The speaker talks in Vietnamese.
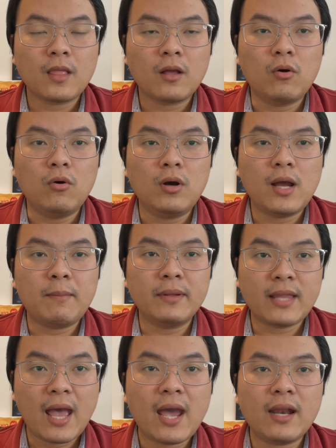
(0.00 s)
của
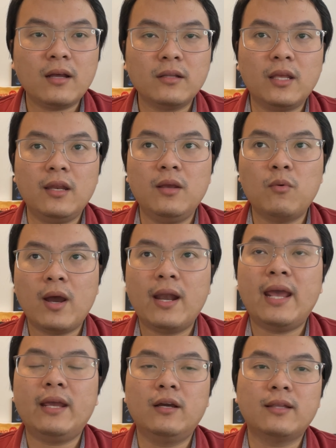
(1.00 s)
Alberta đó, thì đi qua
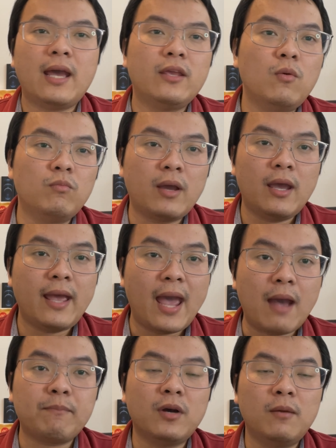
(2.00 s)
đây người ta dùng cái
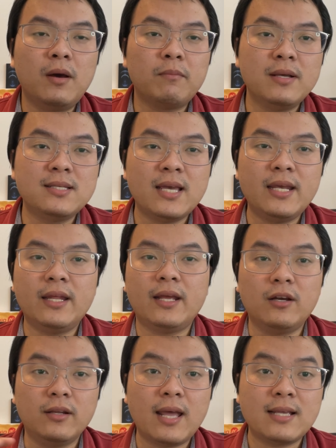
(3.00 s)
app ở bên bê xê này,
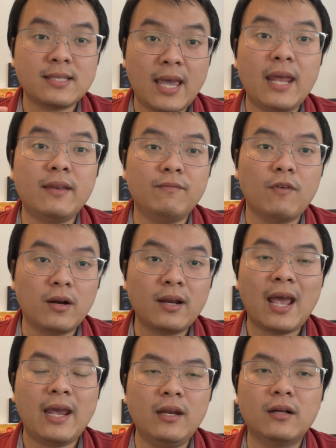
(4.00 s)
người ta scan vẫn
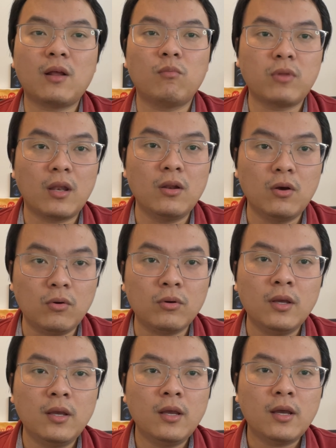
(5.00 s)
thấy được thông tin luôn.
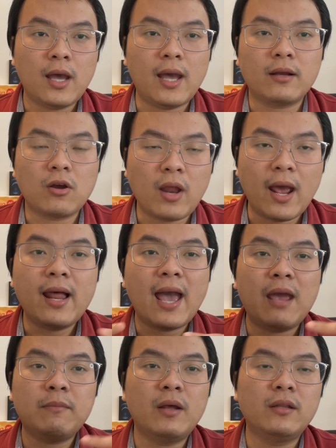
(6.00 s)
À, có thể là
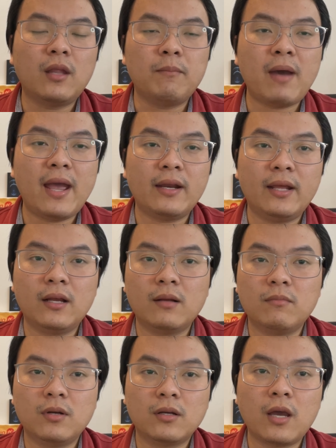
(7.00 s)
hai bên tỉnh bang này
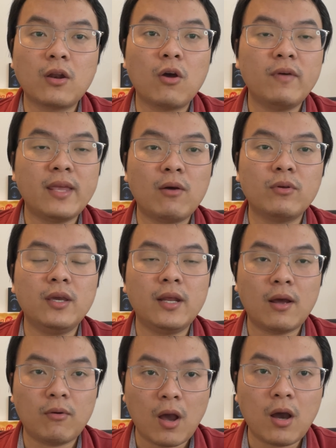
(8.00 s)
kết nối với nhau như thế
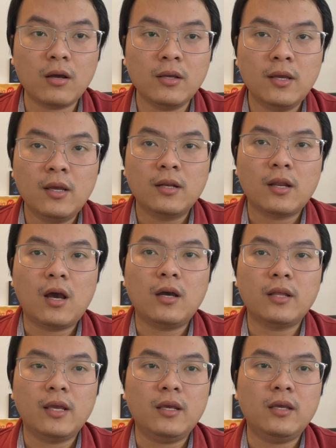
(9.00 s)
nào đó đó
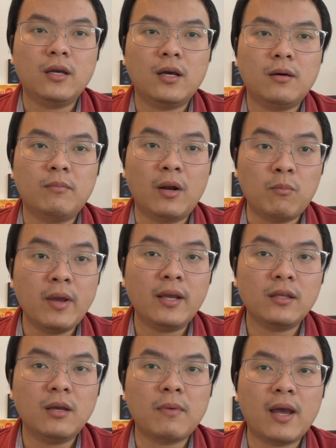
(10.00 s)
thì à, mình không
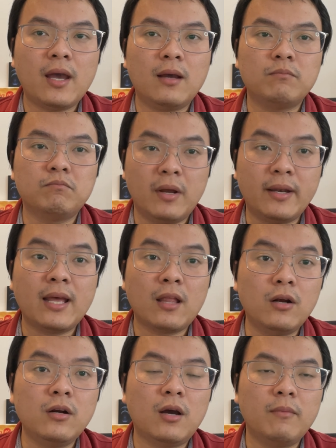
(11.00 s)
biết, nhưng mà mình đã
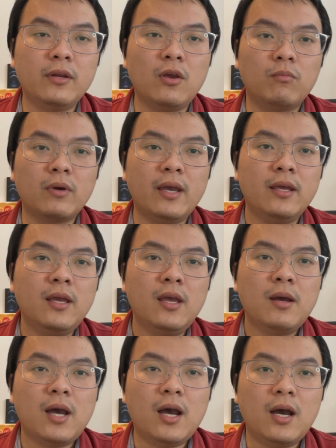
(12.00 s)
thử rồi, mình dùng cái
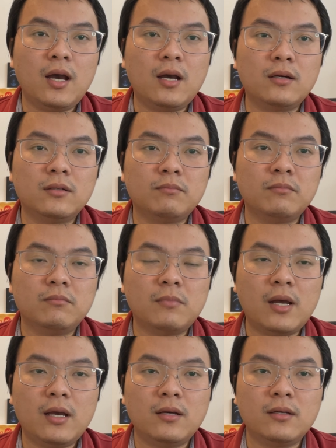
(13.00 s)
à,
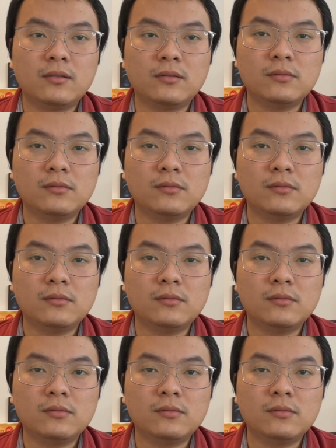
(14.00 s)
à,